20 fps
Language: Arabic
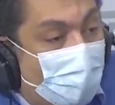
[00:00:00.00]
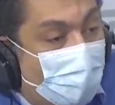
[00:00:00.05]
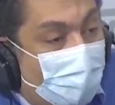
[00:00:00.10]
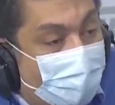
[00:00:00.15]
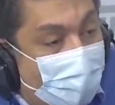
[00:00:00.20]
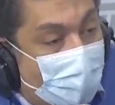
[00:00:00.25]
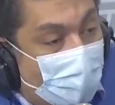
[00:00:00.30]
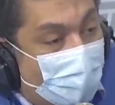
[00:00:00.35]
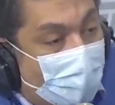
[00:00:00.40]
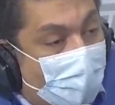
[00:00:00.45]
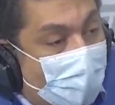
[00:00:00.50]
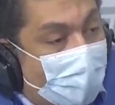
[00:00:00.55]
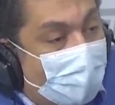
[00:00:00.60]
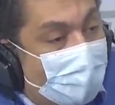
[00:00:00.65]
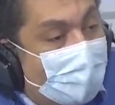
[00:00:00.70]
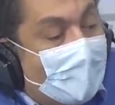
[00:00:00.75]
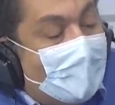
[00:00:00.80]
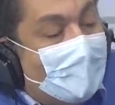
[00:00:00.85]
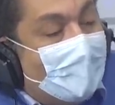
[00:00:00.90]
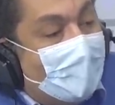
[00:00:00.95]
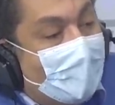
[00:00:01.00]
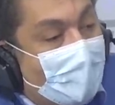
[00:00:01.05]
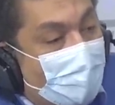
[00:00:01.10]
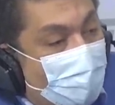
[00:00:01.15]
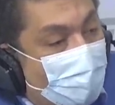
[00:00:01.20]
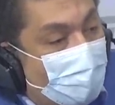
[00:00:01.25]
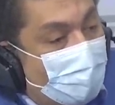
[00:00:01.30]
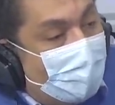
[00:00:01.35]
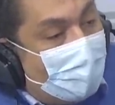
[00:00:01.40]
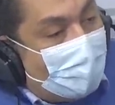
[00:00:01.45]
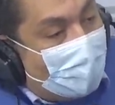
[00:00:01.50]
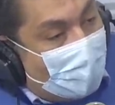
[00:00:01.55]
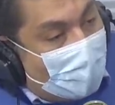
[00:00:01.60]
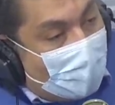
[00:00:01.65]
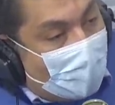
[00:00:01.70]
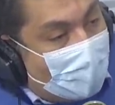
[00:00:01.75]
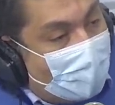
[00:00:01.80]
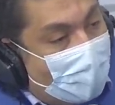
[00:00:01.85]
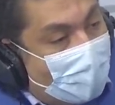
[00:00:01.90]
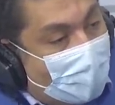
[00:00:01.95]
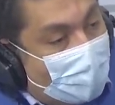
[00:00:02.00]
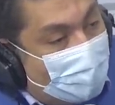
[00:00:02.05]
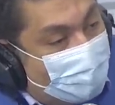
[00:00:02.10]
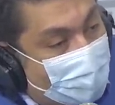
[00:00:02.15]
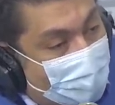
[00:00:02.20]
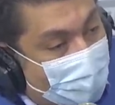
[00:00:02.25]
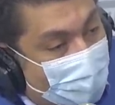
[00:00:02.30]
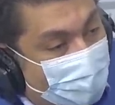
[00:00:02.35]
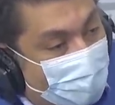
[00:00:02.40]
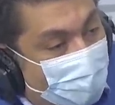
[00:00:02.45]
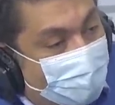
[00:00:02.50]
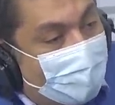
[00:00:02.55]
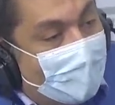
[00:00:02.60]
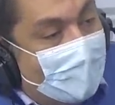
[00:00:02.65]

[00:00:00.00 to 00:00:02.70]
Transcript: وما يقال أنه العلاقة بيناتهم